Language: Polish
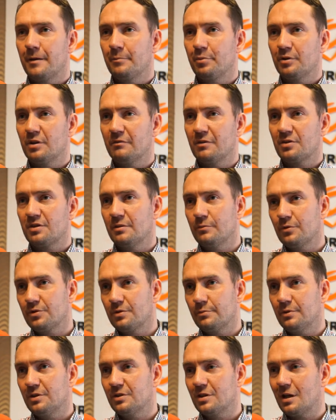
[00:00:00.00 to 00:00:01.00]
ponieważ nie
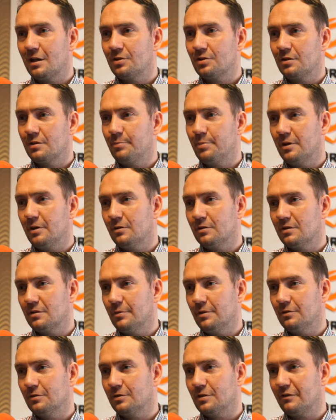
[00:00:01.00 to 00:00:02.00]
może być tak, że
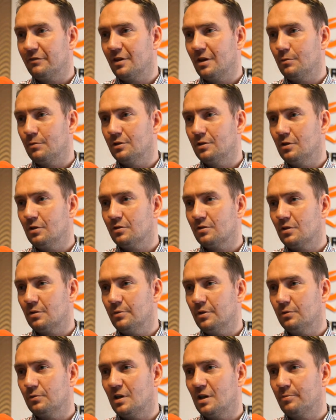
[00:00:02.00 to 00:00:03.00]
pieniądze będą trafiały do
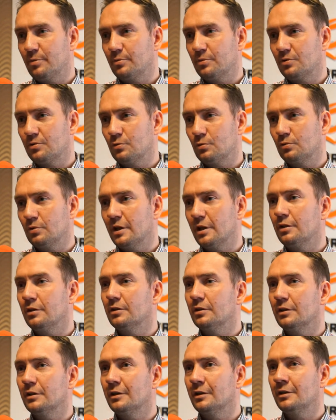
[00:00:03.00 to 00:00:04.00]
osoby, która po prostu,
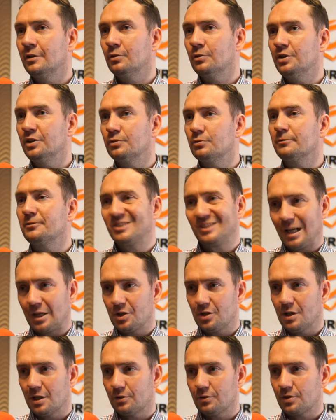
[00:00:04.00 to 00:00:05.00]
której rodziców
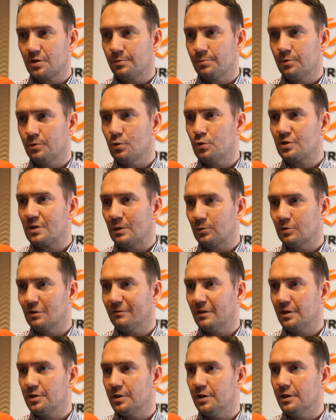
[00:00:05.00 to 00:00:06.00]
stać na to, żeby
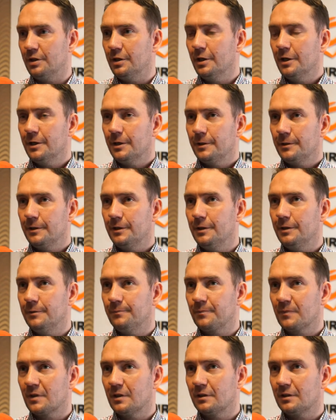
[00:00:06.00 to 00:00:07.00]
ukształtować i,
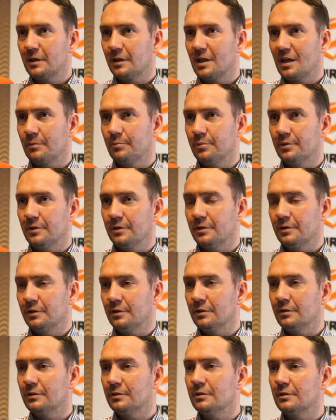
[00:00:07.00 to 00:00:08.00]
i tak jakby...
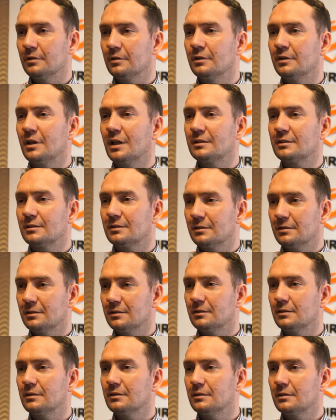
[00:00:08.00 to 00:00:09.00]
Środki mają trafić do
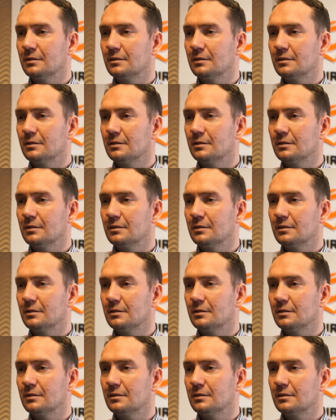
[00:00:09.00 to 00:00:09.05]
osoby, która